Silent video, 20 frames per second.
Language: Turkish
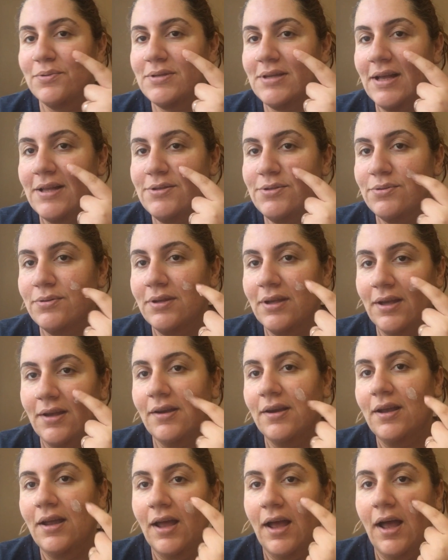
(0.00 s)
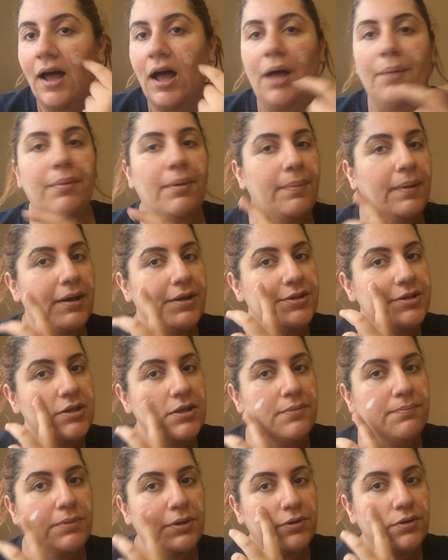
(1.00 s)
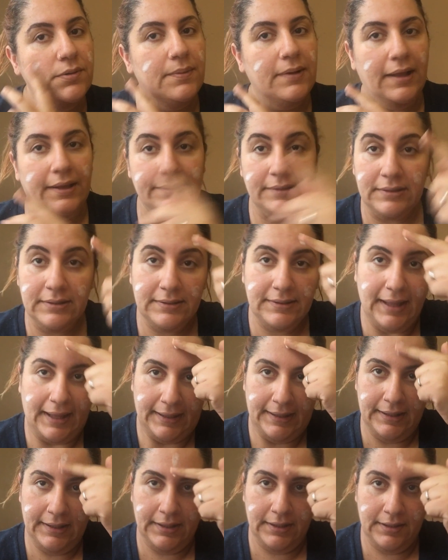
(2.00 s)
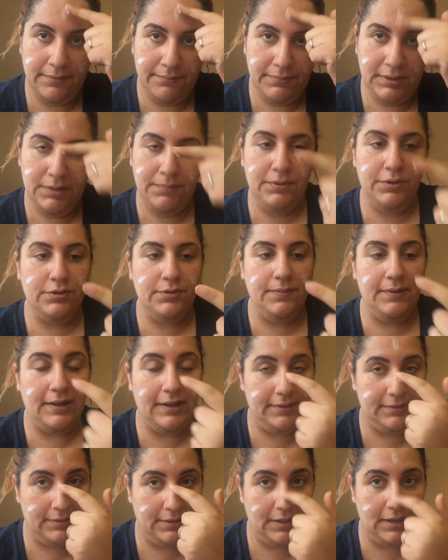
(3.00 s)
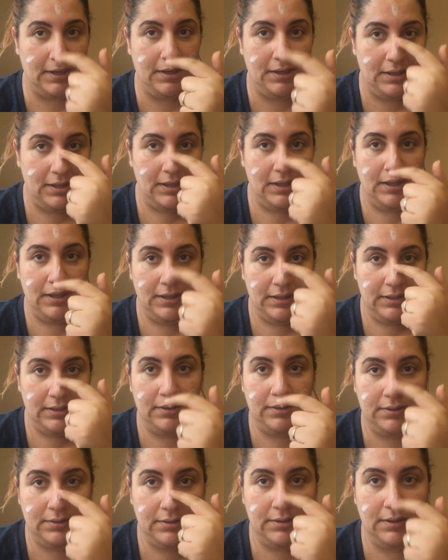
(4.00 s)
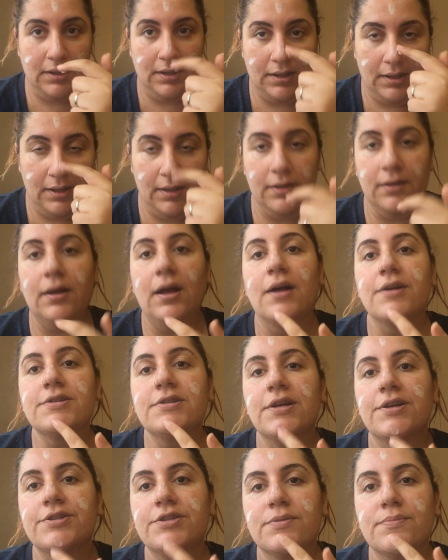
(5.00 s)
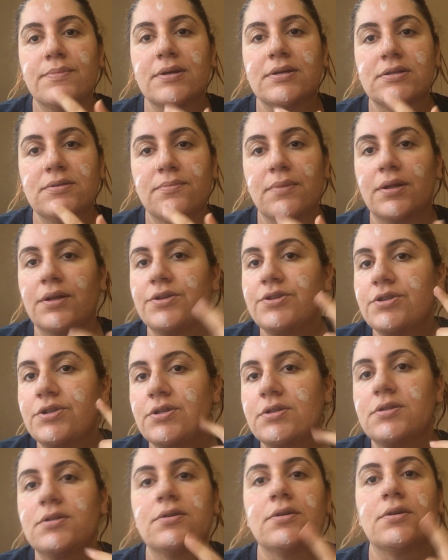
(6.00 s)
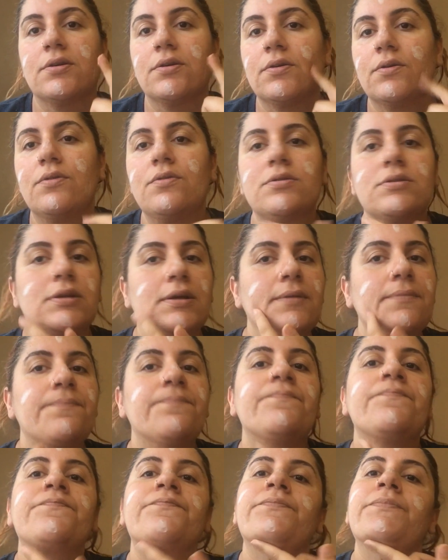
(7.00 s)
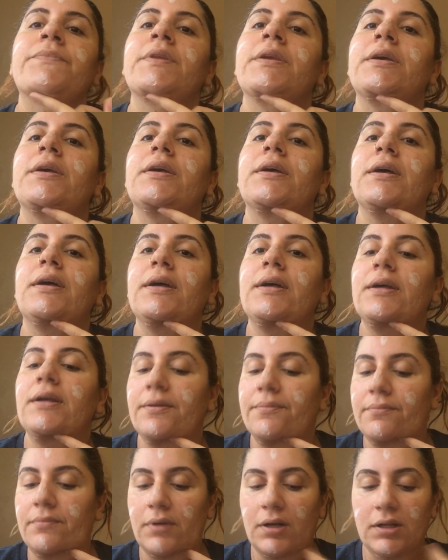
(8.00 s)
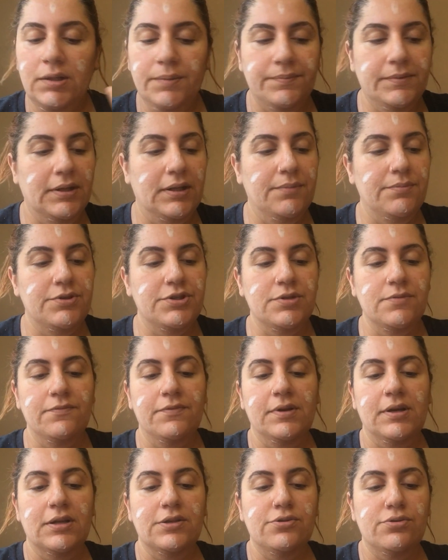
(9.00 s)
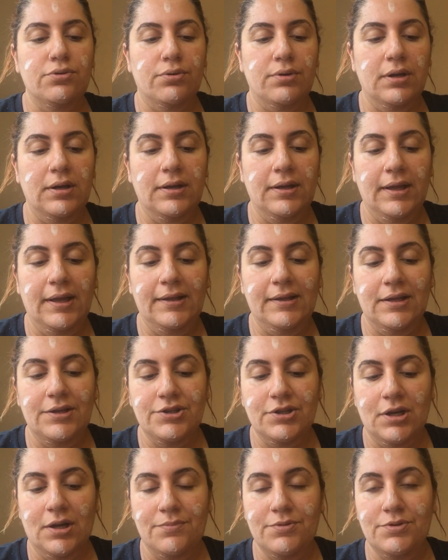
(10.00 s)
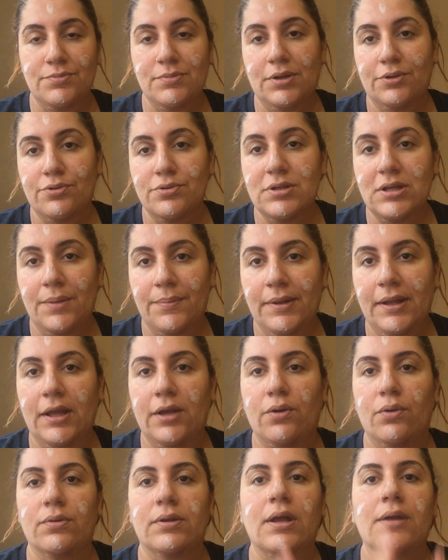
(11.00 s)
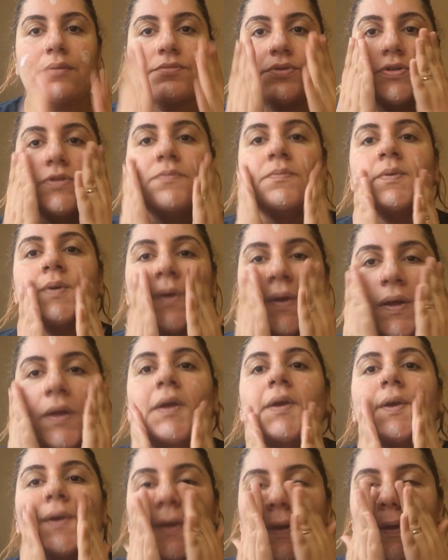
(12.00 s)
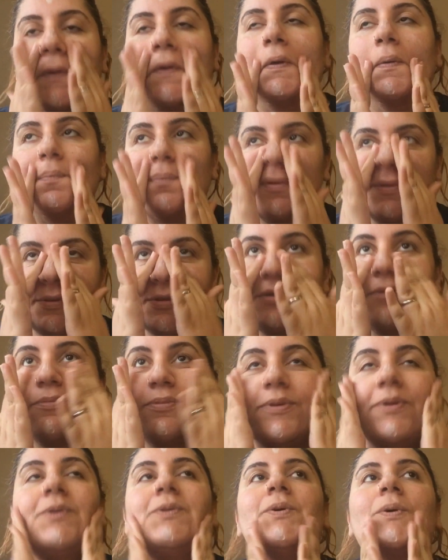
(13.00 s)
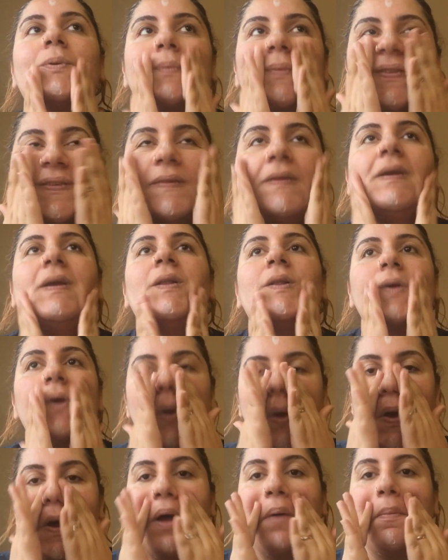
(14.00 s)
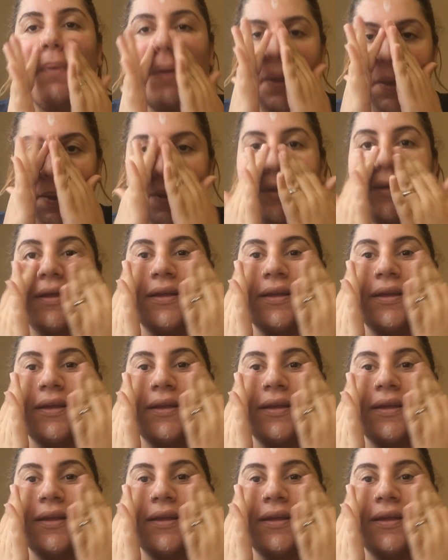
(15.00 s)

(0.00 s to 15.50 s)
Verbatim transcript: Güzel sünger ama bence Beauty Blender değil. Bir Beauty Blender'la e, karşılaştırmazdım ben açıkçası. O yüzden e, alıp denemiştim fakat sonra elden çıkarmıştım. Daha doğrusu Emine'ye göndermiştim. Yine diyorum bunun sebebi kötü olması değildi ama